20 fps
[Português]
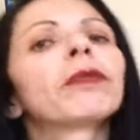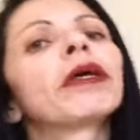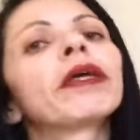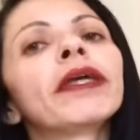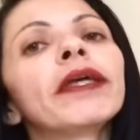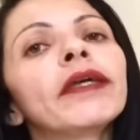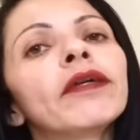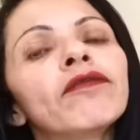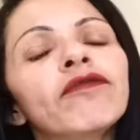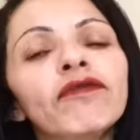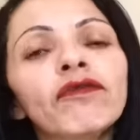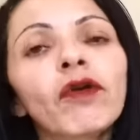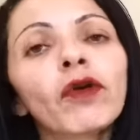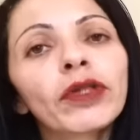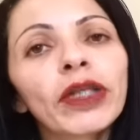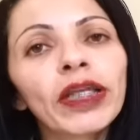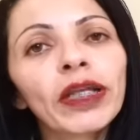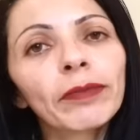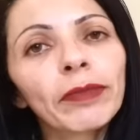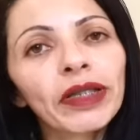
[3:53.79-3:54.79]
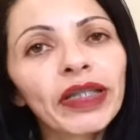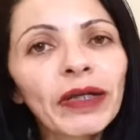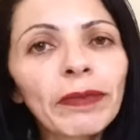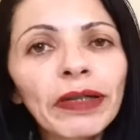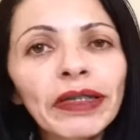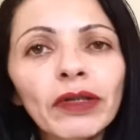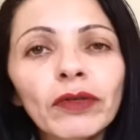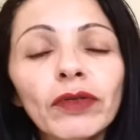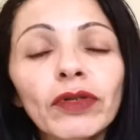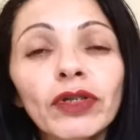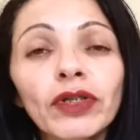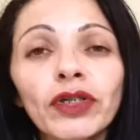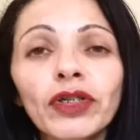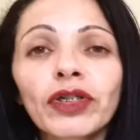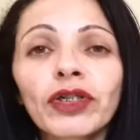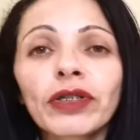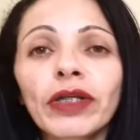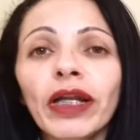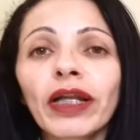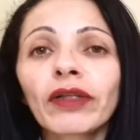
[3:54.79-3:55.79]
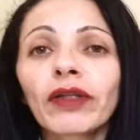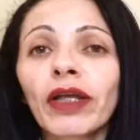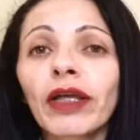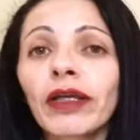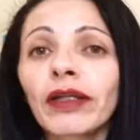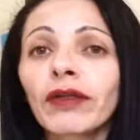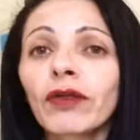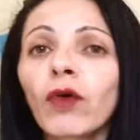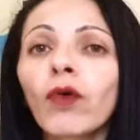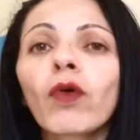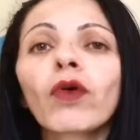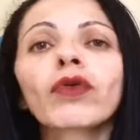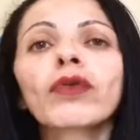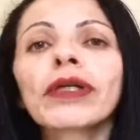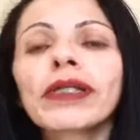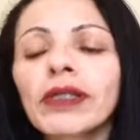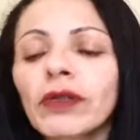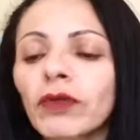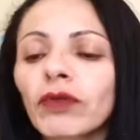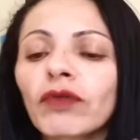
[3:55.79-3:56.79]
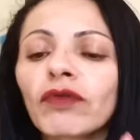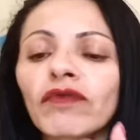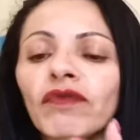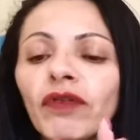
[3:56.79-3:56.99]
E voltei na minha dermatologista, ela nem tocou no assunto.